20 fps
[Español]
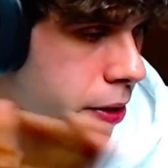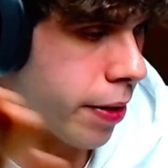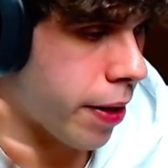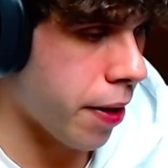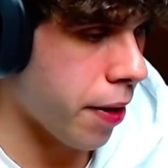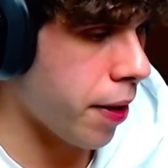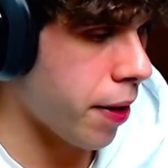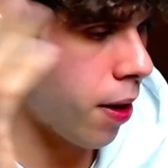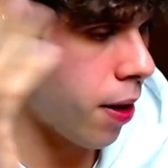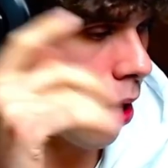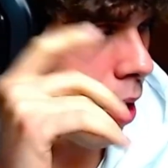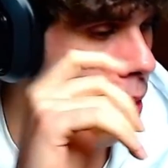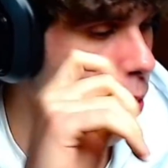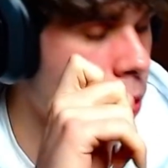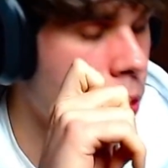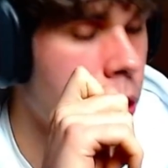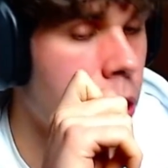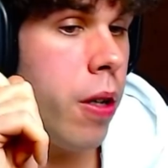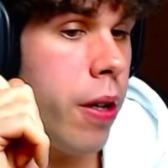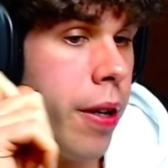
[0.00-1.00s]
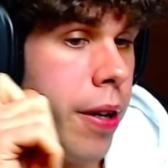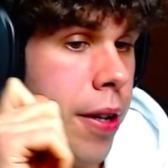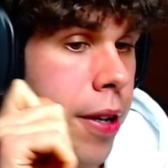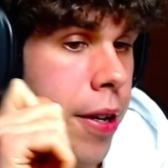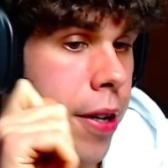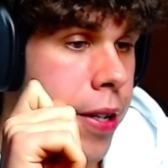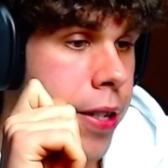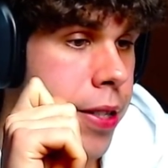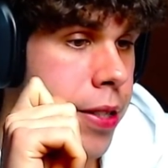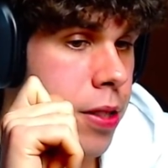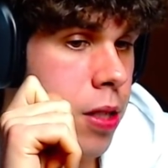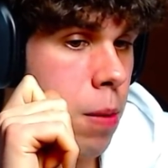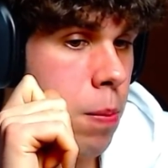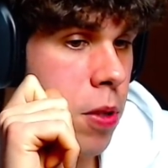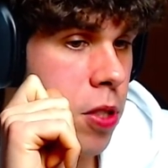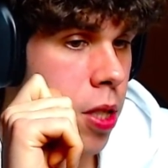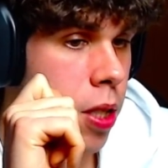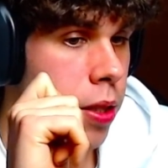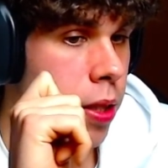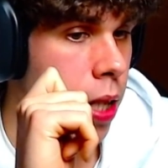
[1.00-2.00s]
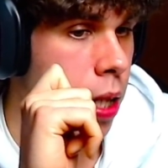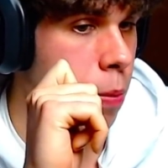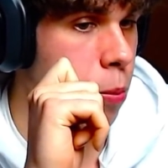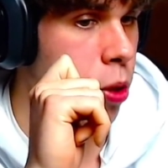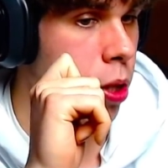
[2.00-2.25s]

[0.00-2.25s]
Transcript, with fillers: que está aquí al lado, eh, está más alta la